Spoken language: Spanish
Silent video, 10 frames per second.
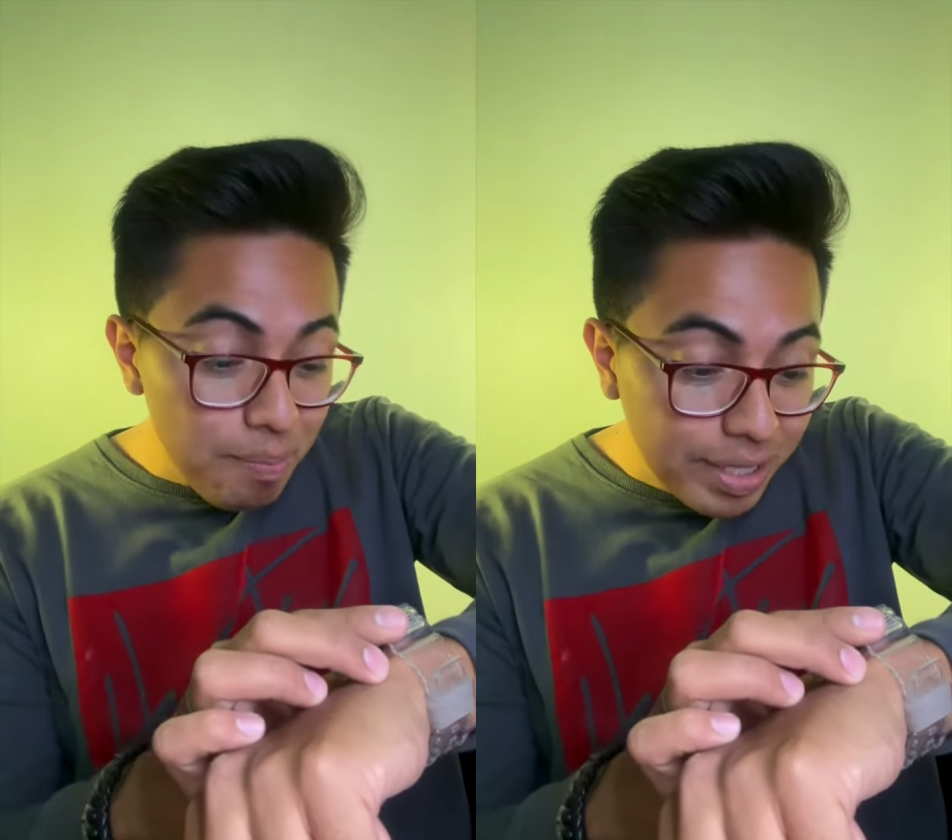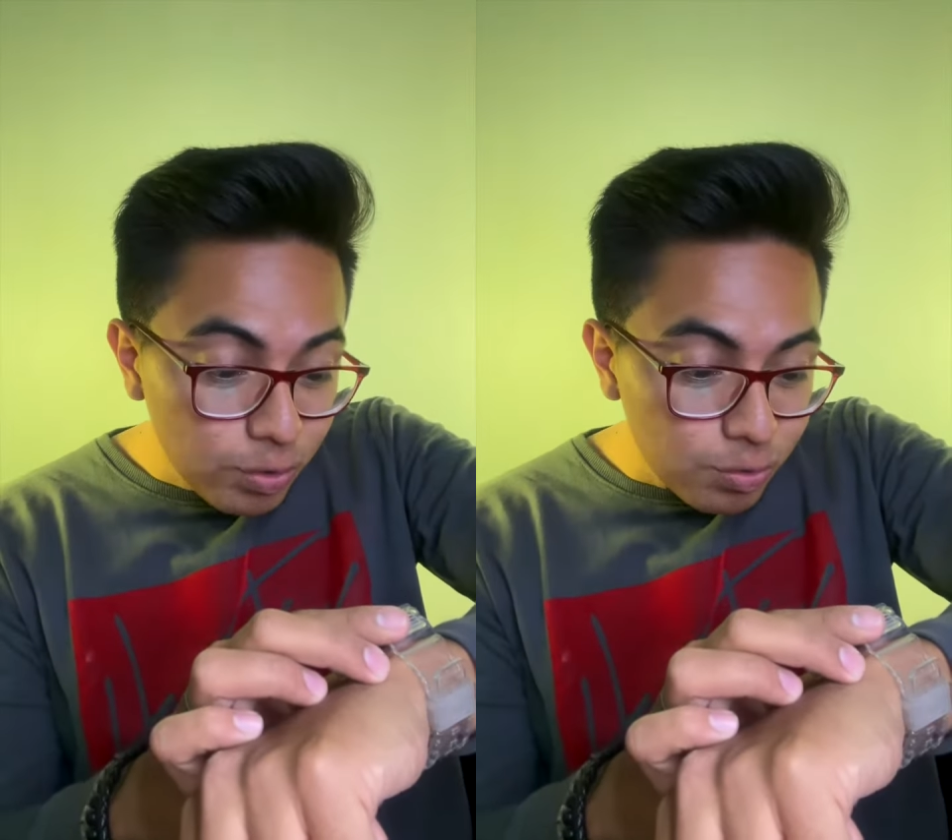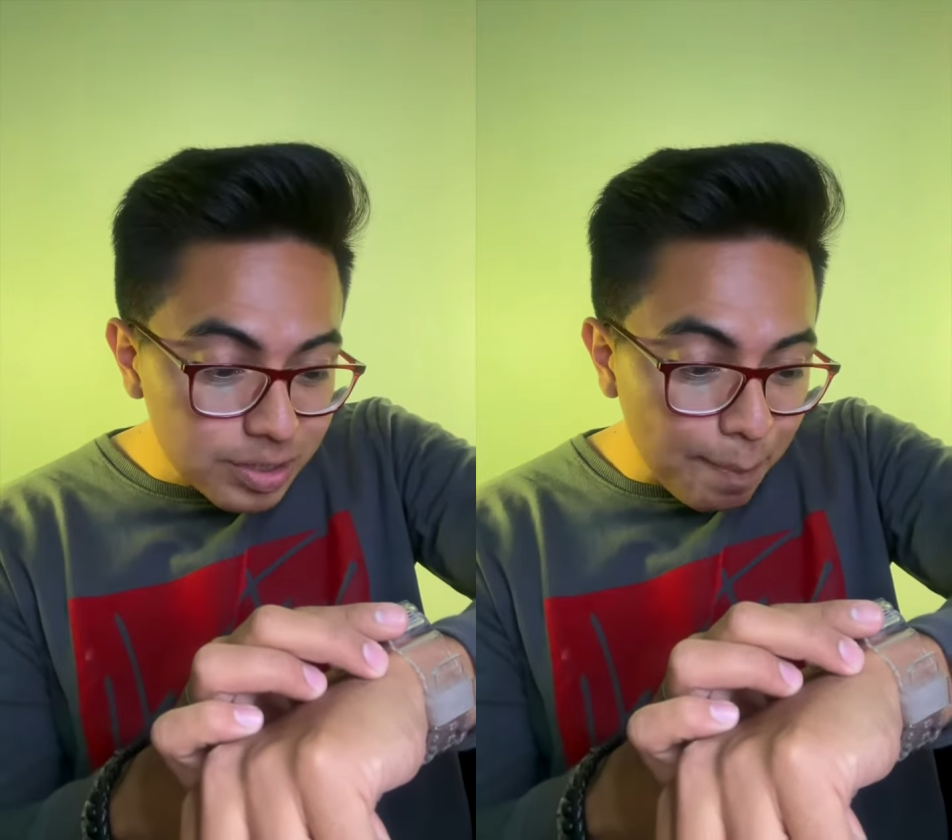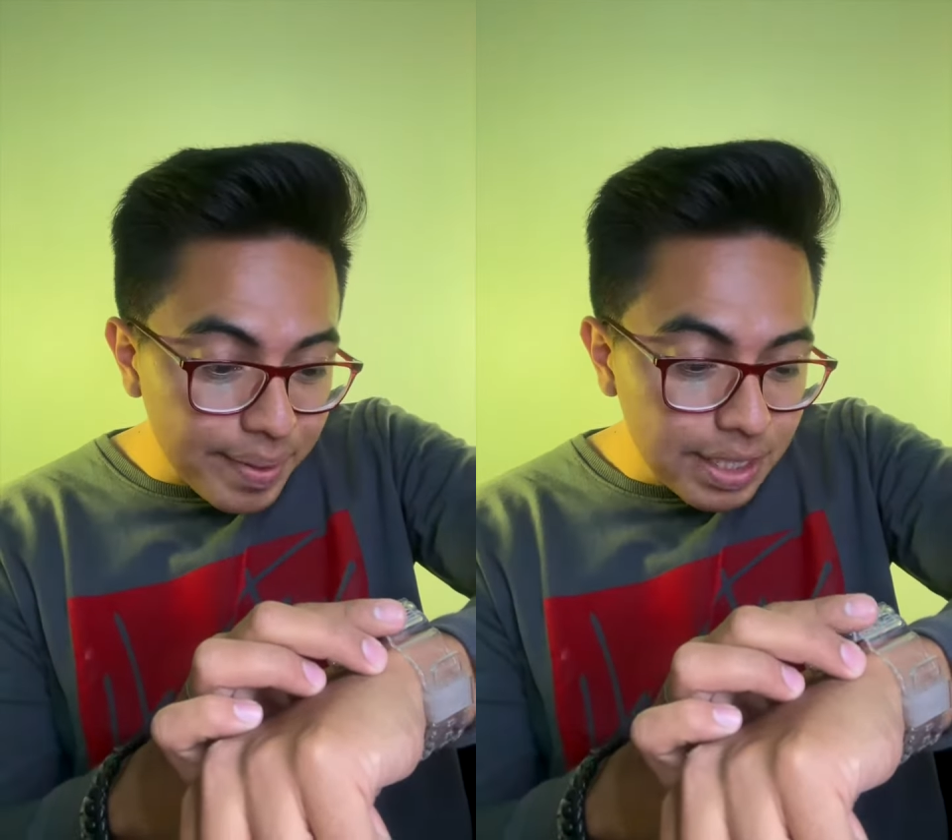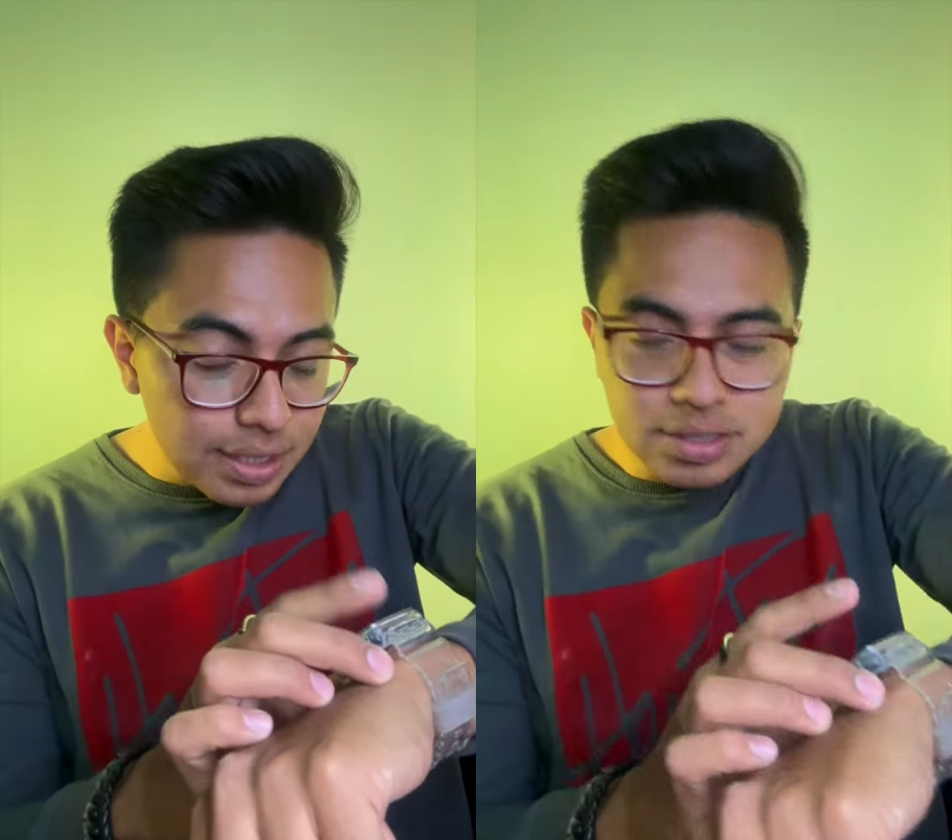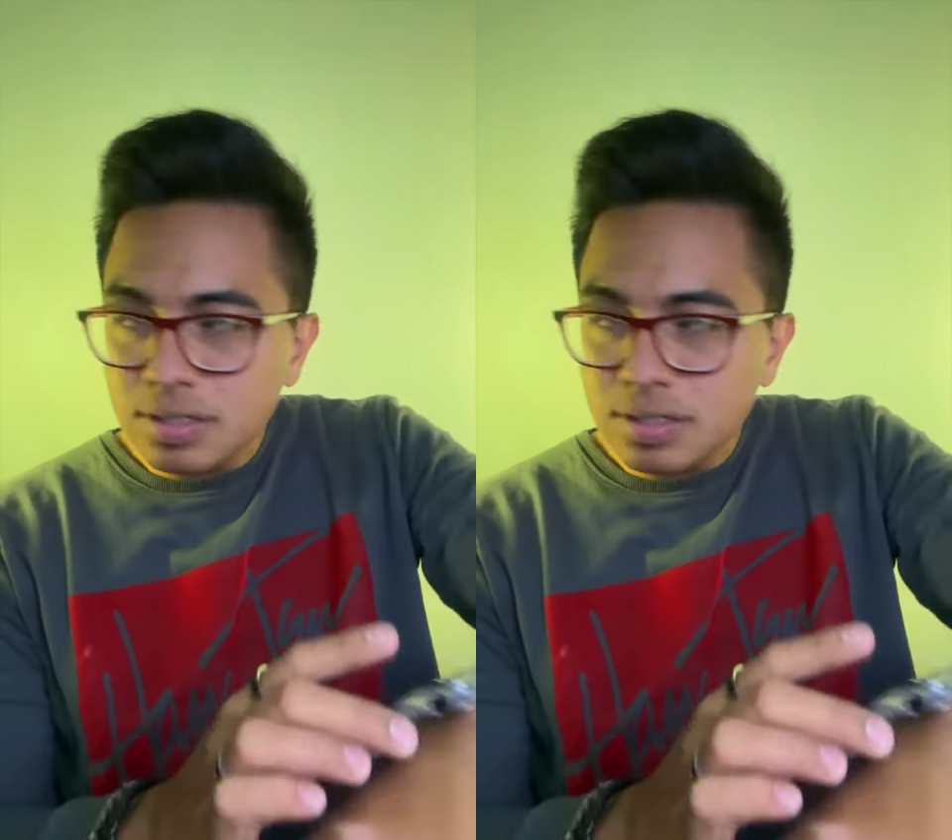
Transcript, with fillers: minutos apenas?